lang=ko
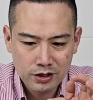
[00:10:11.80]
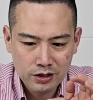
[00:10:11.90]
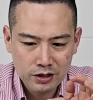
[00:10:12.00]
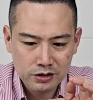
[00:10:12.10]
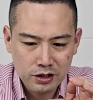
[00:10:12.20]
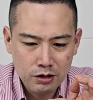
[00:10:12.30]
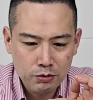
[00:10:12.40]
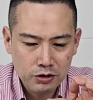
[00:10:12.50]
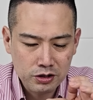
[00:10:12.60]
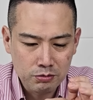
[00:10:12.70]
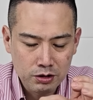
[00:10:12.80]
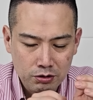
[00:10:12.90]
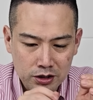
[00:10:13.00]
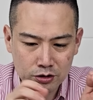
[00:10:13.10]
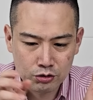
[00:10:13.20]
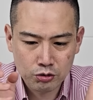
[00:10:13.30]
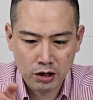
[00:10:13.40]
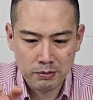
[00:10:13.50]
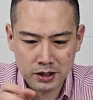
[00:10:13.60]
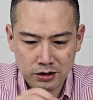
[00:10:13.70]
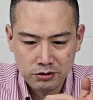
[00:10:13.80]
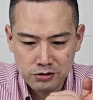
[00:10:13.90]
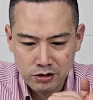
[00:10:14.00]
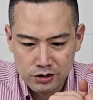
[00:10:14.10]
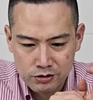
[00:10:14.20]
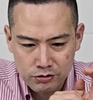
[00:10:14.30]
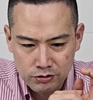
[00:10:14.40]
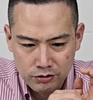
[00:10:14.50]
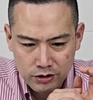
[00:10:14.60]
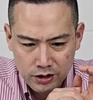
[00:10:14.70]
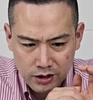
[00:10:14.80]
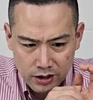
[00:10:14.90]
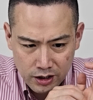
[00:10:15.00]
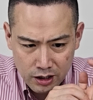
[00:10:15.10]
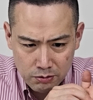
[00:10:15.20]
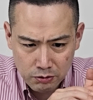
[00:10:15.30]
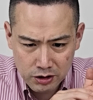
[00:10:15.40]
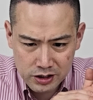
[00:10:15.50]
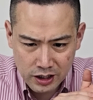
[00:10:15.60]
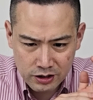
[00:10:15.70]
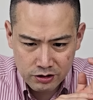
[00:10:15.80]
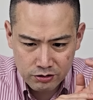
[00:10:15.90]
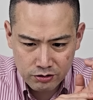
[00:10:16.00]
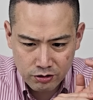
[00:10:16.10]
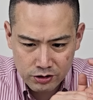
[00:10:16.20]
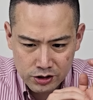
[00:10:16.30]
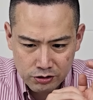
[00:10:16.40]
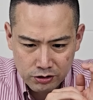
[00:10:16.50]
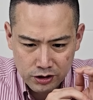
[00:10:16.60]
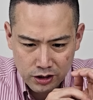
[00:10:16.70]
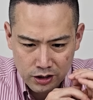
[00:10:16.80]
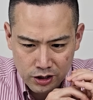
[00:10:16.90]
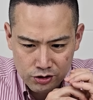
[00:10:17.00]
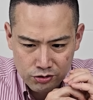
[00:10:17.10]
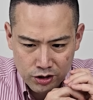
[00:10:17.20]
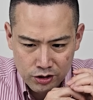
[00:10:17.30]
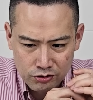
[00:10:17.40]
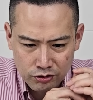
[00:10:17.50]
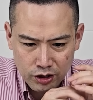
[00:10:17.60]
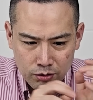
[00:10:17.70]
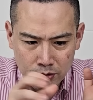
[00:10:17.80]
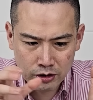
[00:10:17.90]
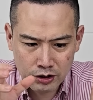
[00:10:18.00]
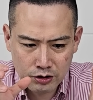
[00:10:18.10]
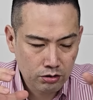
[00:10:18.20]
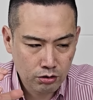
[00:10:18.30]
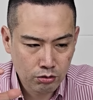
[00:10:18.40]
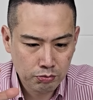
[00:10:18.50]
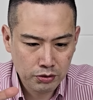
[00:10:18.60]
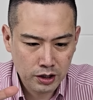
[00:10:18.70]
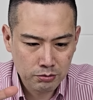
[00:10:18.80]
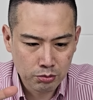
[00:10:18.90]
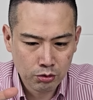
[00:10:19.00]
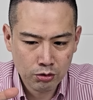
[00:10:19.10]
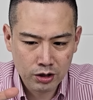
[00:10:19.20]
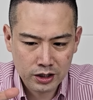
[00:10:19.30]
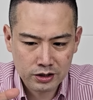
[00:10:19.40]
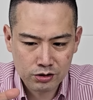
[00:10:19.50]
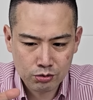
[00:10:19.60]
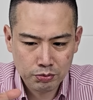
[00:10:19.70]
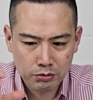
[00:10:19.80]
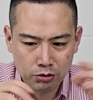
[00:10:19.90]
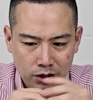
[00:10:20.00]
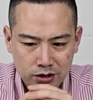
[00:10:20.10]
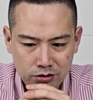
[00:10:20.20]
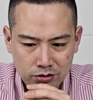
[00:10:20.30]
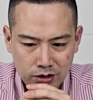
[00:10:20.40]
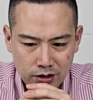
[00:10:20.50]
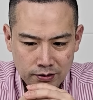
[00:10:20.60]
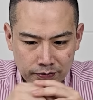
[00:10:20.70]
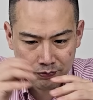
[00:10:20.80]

그래서 일본에서 이미 완전 초대박이 터져가지고 일본에 작년 거의 7월 달에 대출해가지고 일본의 오프라인 몰 같은 쇼핑몰 같은 건데